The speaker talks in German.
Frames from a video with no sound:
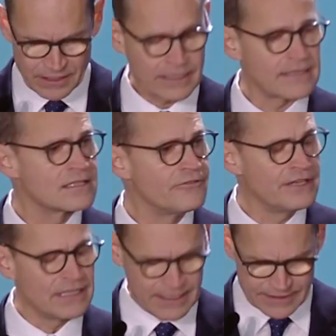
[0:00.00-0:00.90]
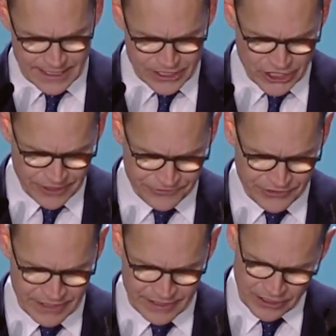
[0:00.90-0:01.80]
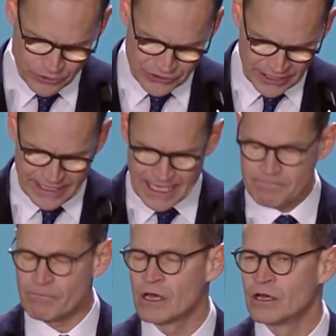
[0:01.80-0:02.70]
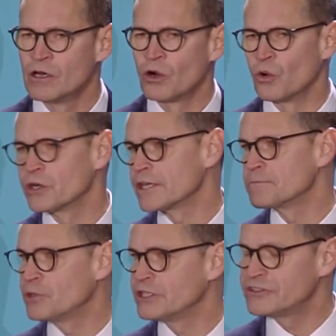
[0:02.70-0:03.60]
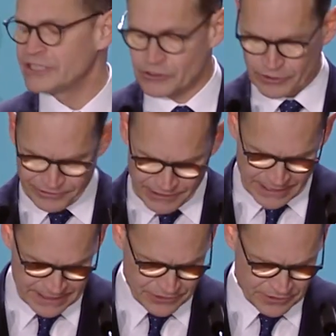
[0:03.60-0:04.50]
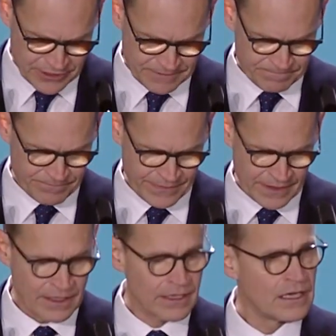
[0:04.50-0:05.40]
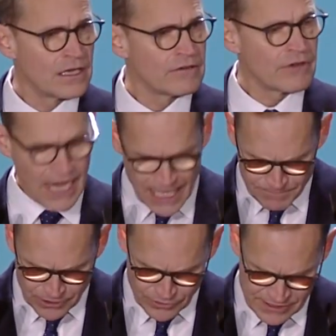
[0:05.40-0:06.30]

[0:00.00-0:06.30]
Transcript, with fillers: in der Zivilgesellschaft, in den Unternehmen oder in Politik und Verwaltung. Wir haben in